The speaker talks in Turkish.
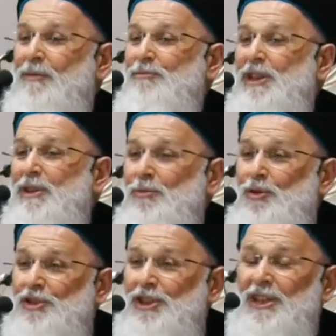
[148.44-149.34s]
Bir
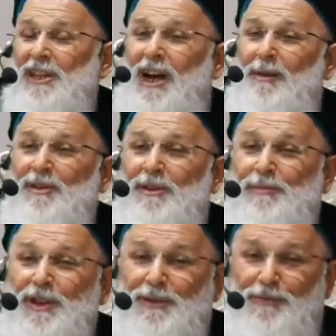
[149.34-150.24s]
mürşidi
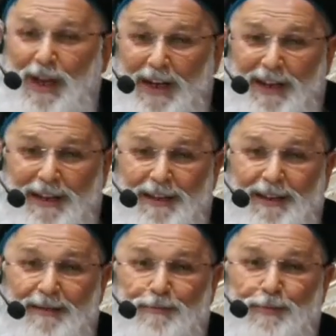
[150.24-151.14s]
kamil, bir
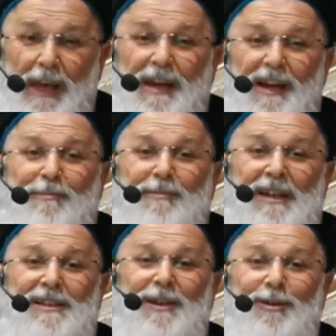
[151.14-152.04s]
veli,
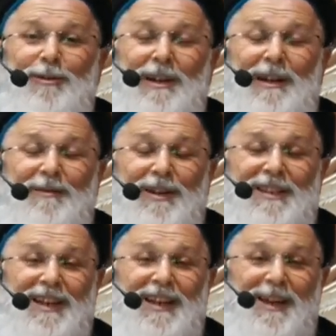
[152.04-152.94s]
peygamber sallallahu aleyhi ve
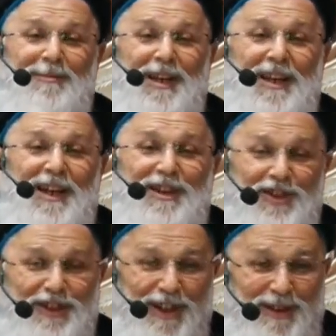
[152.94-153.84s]
sellemle
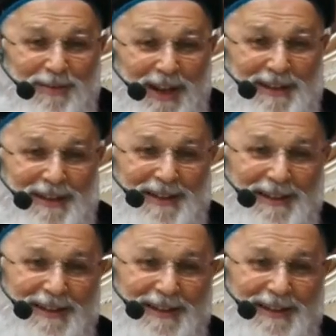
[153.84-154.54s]
yarıştırılmaz.